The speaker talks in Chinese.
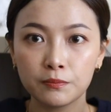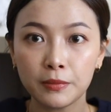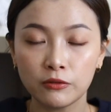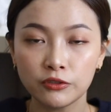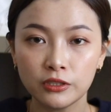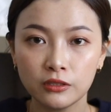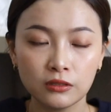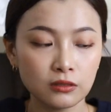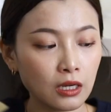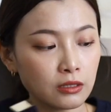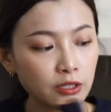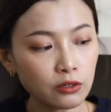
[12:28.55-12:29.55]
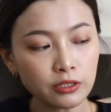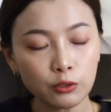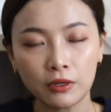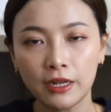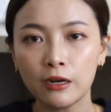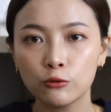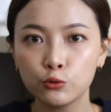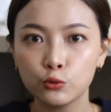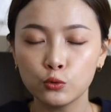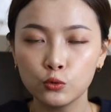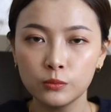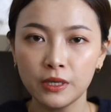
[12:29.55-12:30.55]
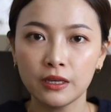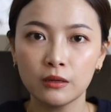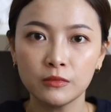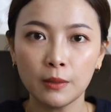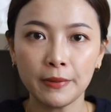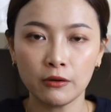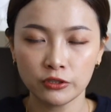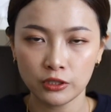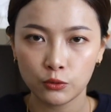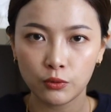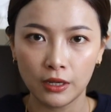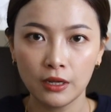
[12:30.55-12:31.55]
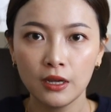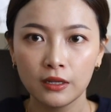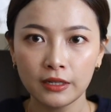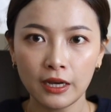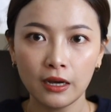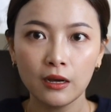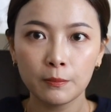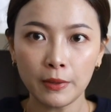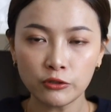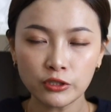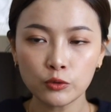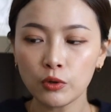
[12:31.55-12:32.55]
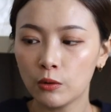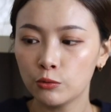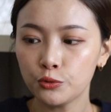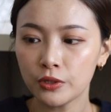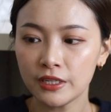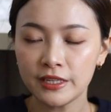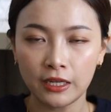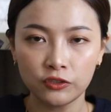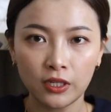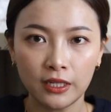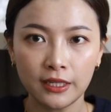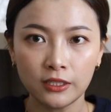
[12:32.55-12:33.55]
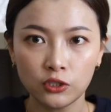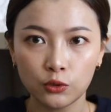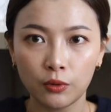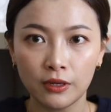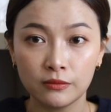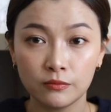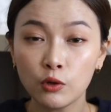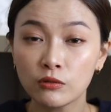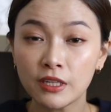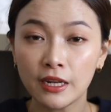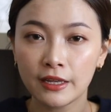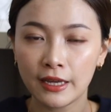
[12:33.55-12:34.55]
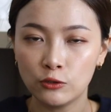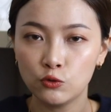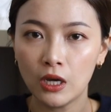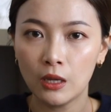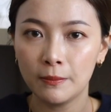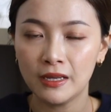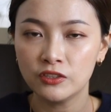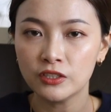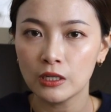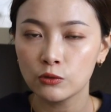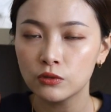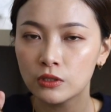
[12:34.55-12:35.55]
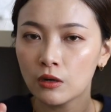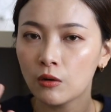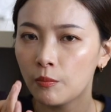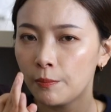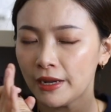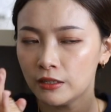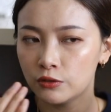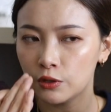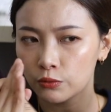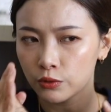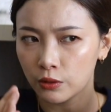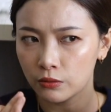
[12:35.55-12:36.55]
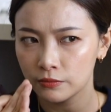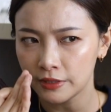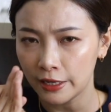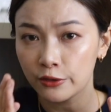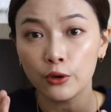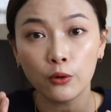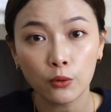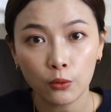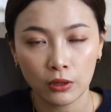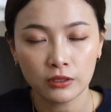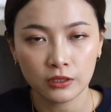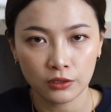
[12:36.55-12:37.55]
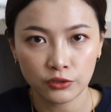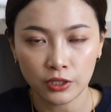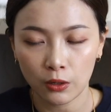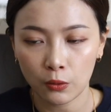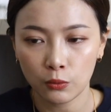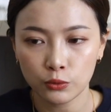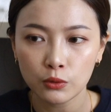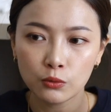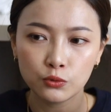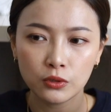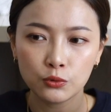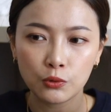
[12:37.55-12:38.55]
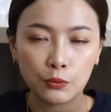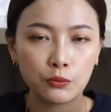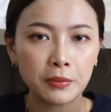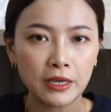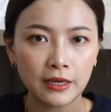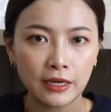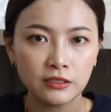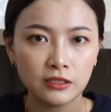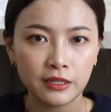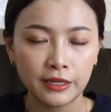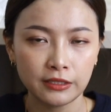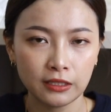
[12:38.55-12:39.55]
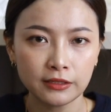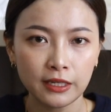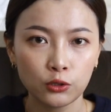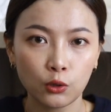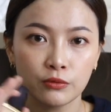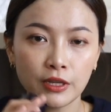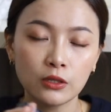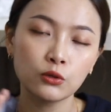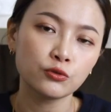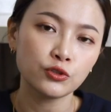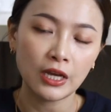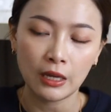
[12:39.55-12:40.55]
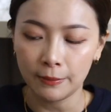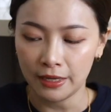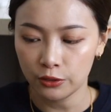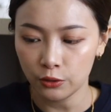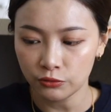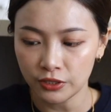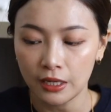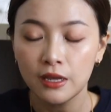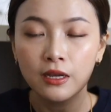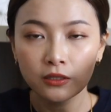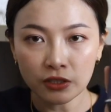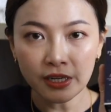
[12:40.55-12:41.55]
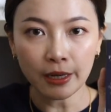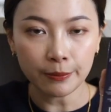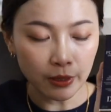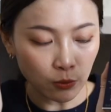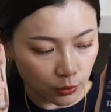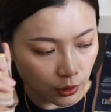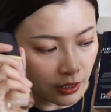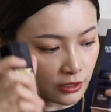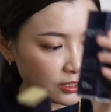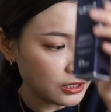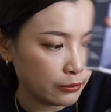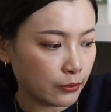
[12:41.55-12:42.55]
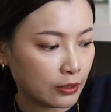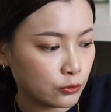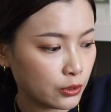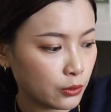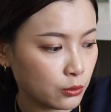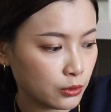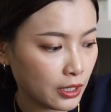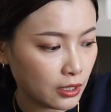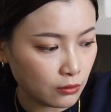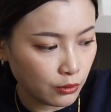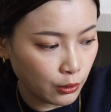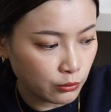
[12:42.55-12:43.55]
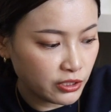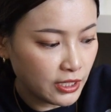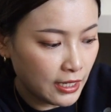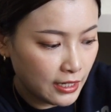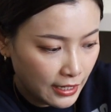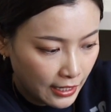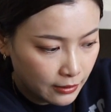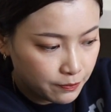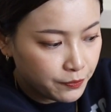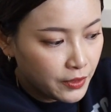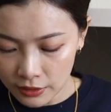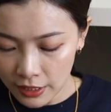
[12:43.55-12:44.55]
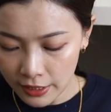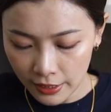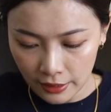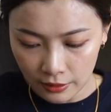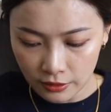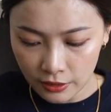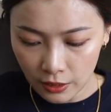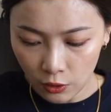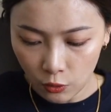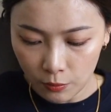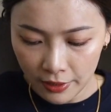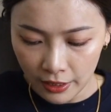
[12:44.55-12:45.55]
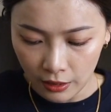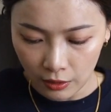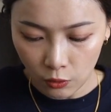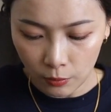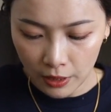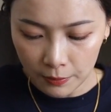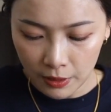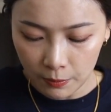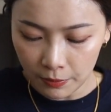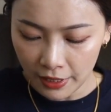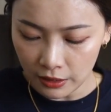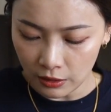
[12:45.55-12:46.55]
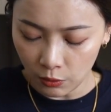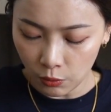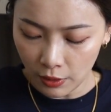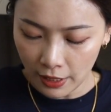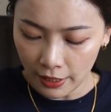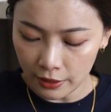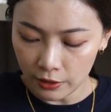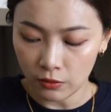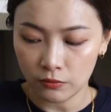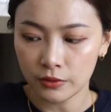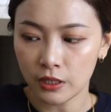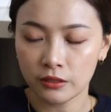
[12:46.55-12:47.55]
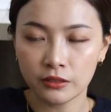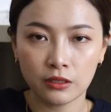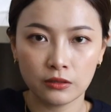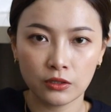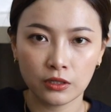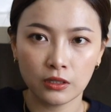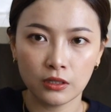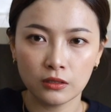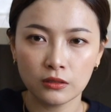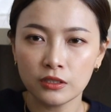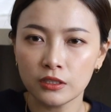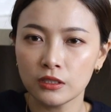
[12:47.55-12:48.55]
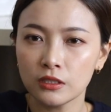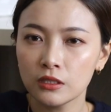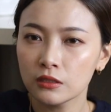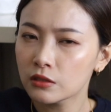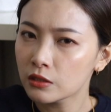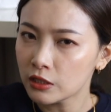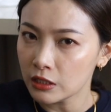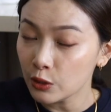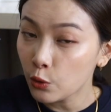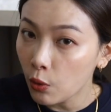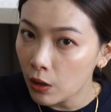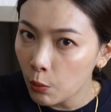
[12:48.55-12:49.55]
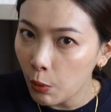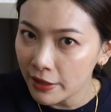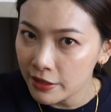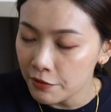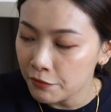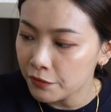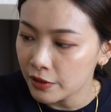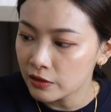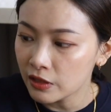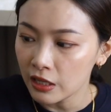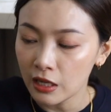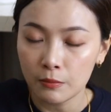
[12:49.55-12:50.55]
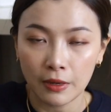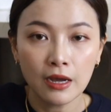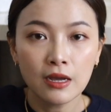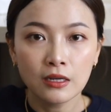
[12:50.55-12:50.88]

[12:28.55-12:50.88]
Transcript: 保湿，呃，迪奥这款它有出雾面跟比较保湿款。那保湿款我觉得跟雅诗兰黛这款用起来的感觉还蛮像，就是那种半柔柔奶油光的效果。所以我觉得对于偏干肌来讲，在冬天都是还蛮友善。这两瓶我都很喜欢，所以我都要留下来。再来一些欧美欧美品牌的话，还有 NARS 这个极也是极光焕颜粉底液嘛。